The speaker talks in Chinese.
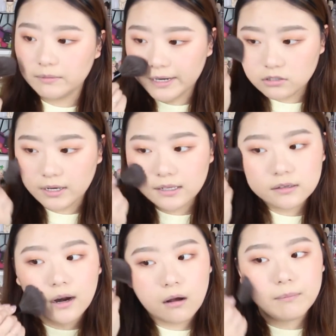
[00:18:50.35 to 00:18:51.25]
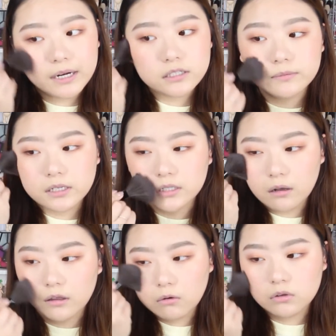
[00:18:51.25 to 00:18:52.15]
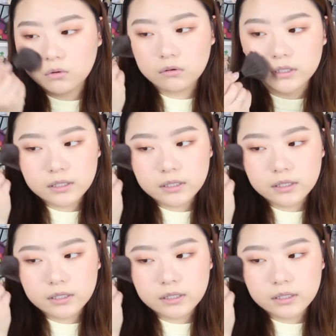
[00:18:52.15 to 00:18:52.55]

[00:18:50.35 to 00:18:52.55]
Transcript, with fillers: 这把刷子，然后把这边稍微过渡，